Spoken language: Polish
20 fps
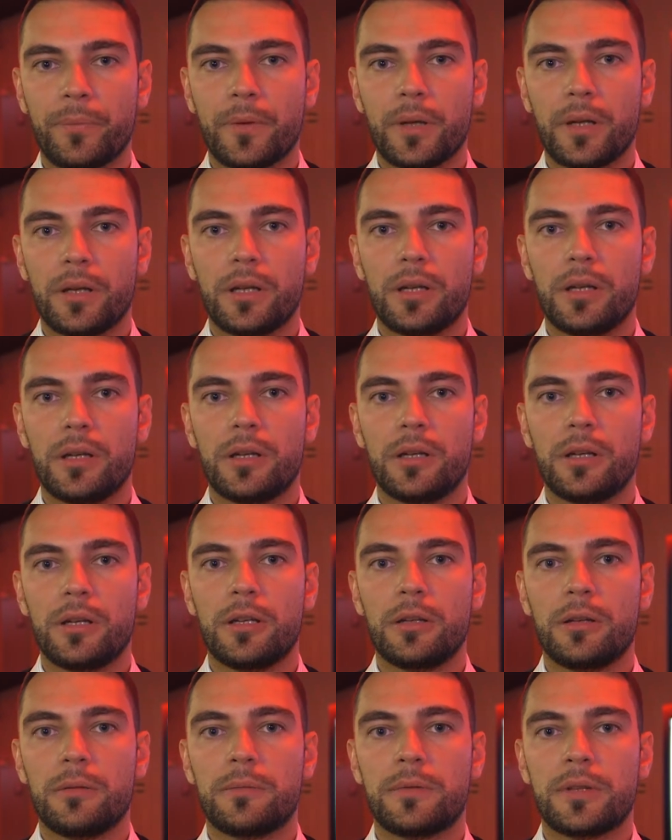
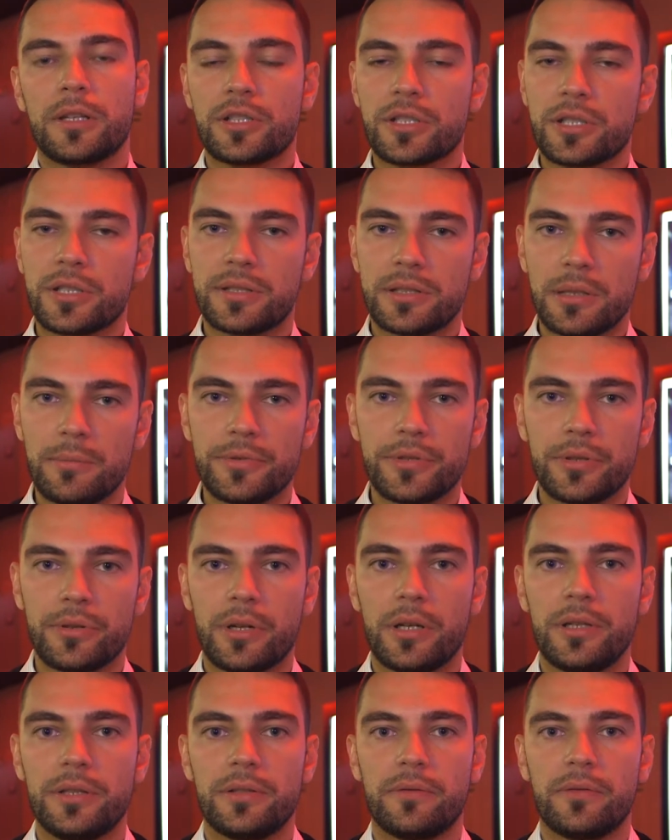E, też chcemy
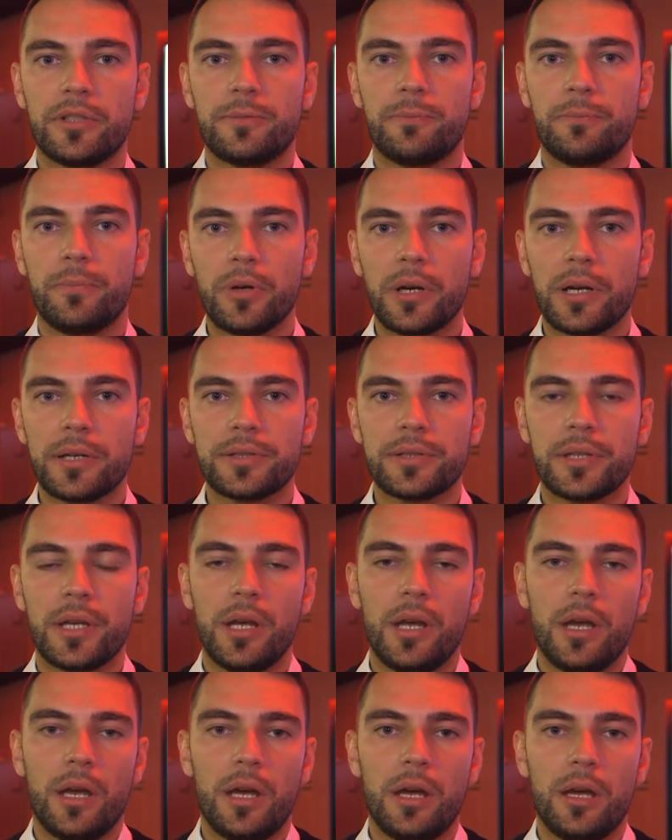zorganizować pokaz
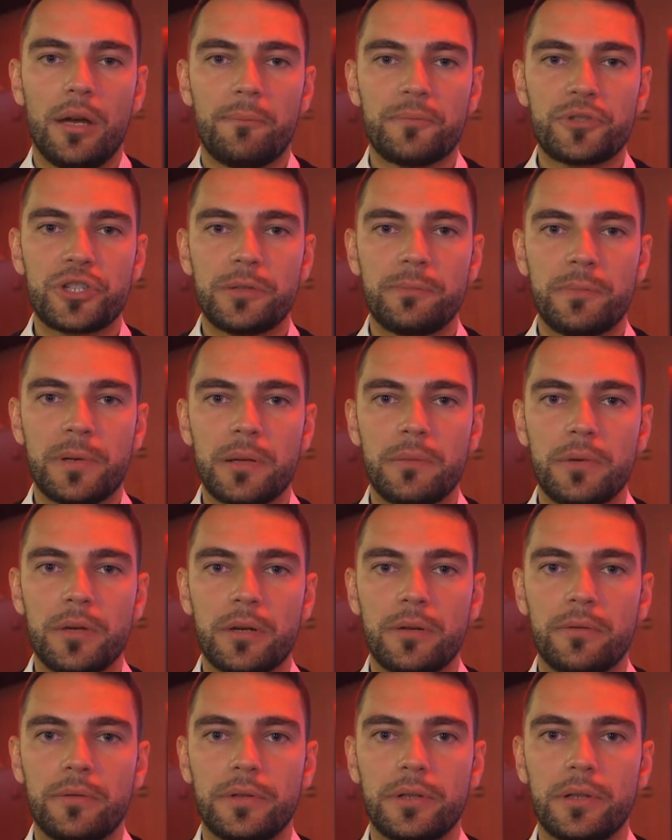e,
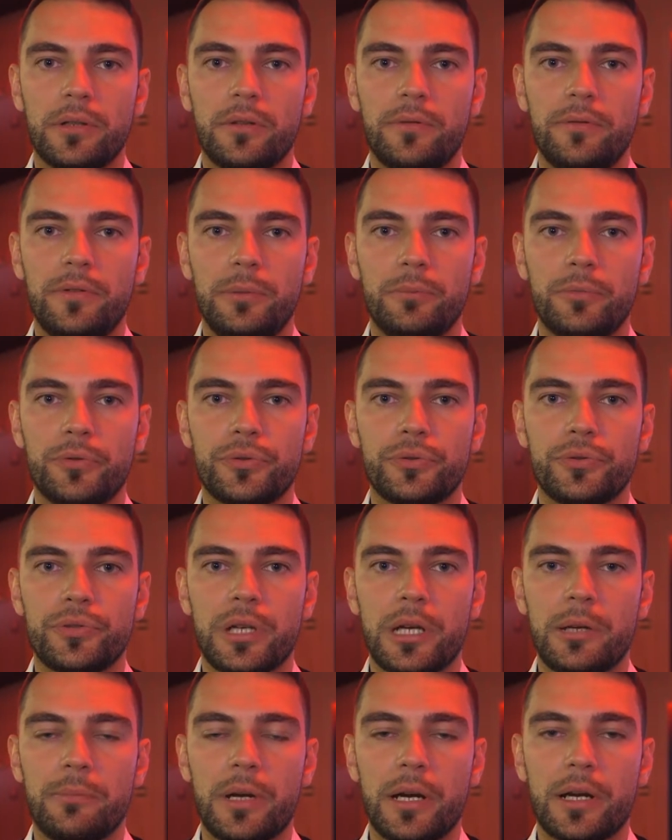przedpremierowy tego filmu z
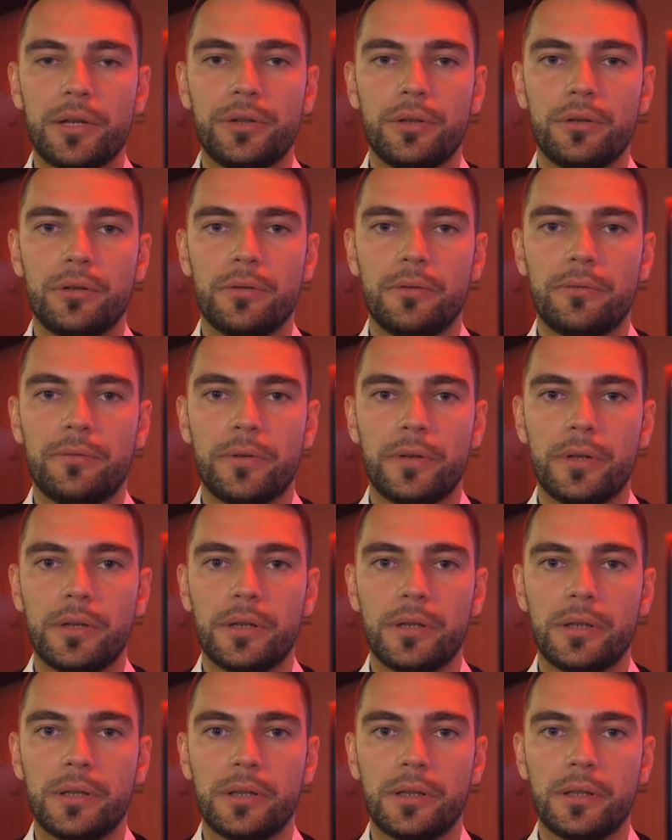udziałem aktorów.
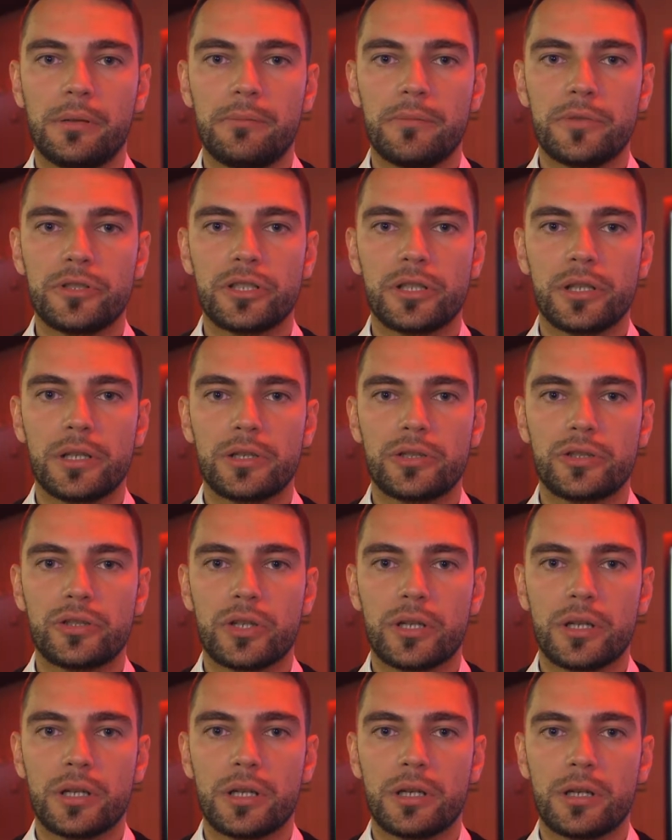Myślę,
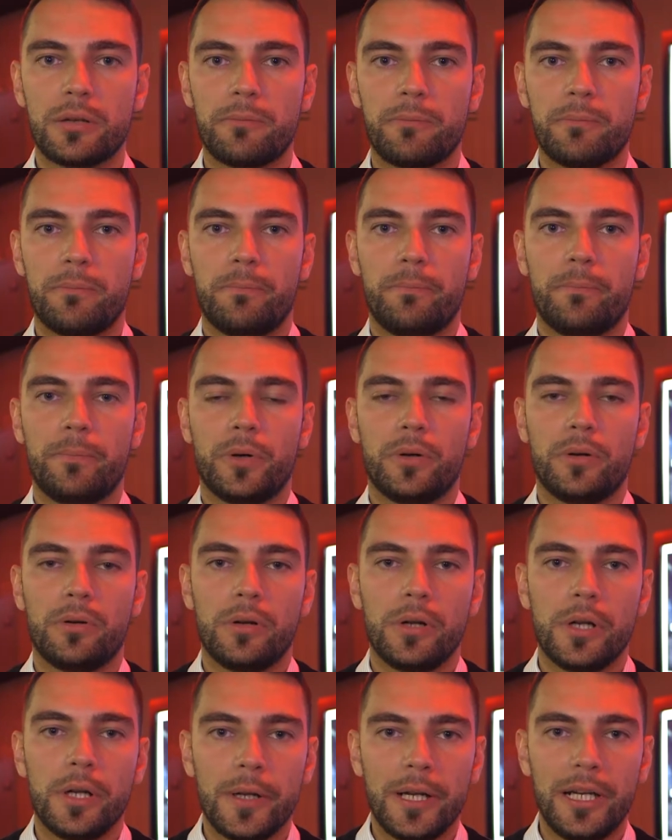że po
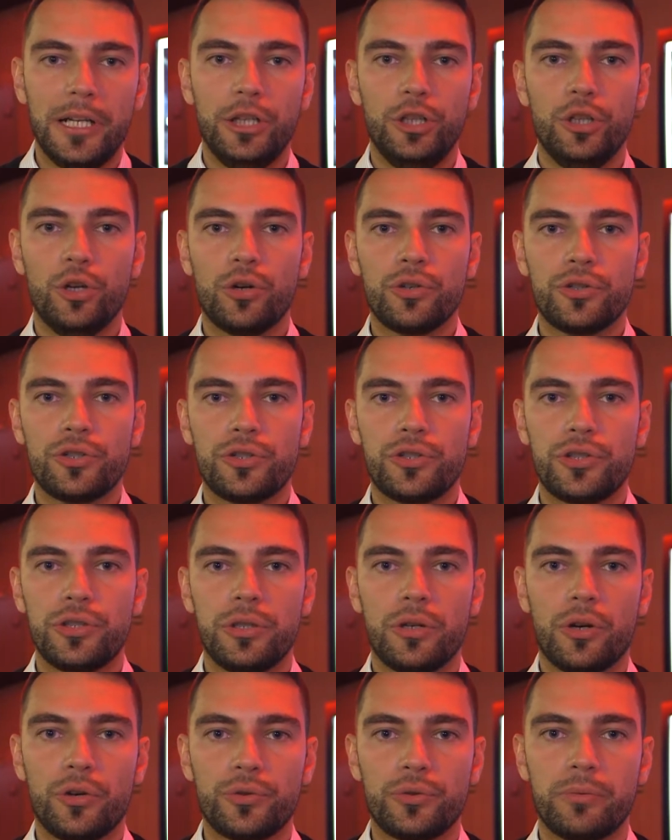
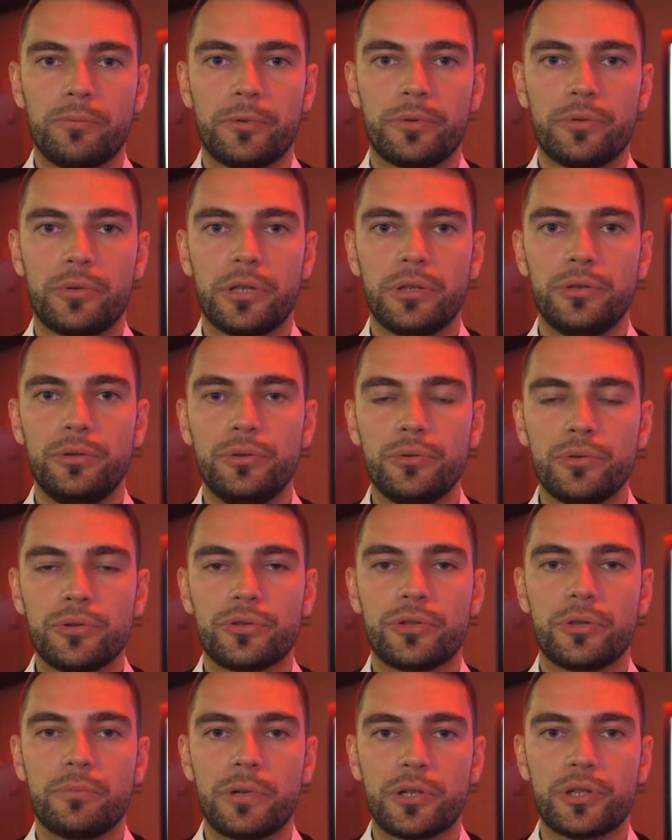ilości osób, które
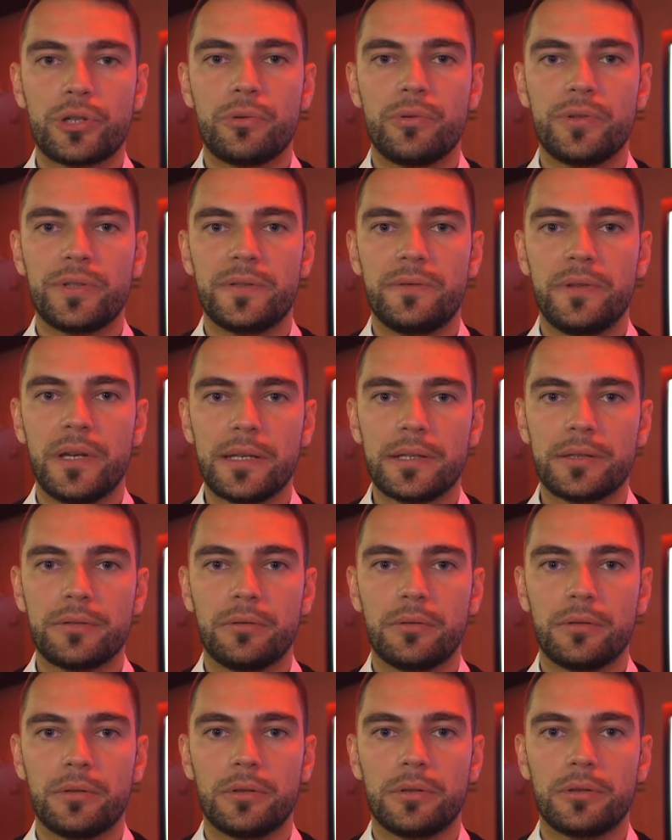już zobaczyły
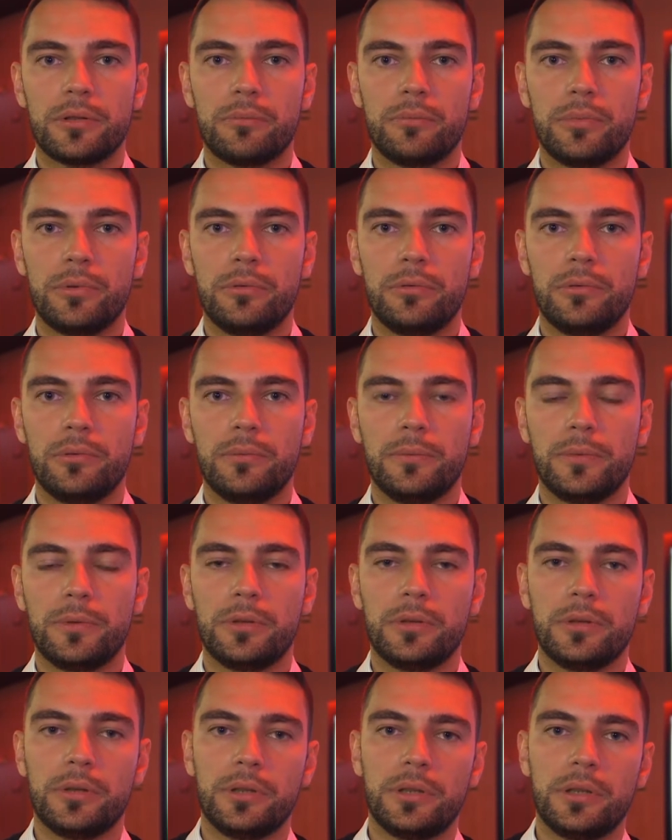zwiastun, e, to był
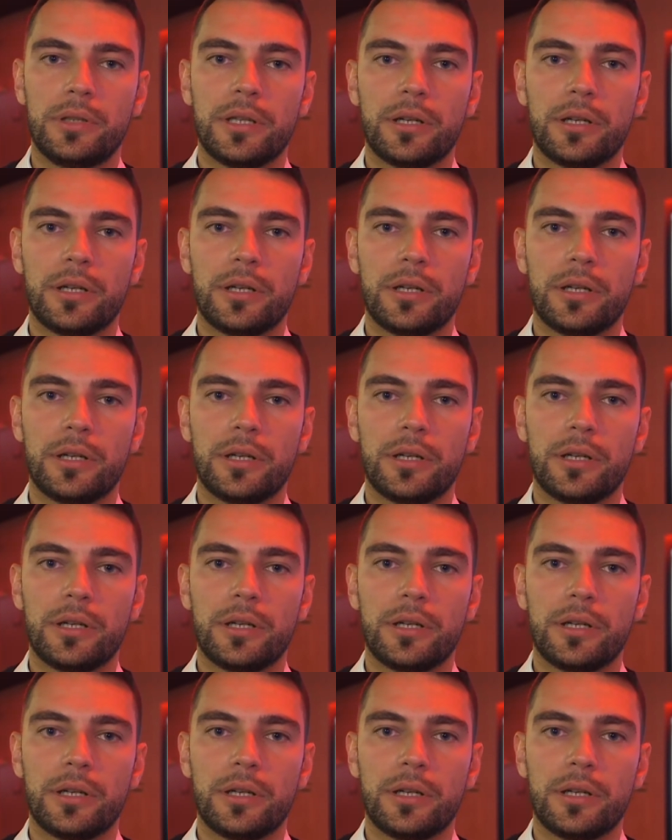e,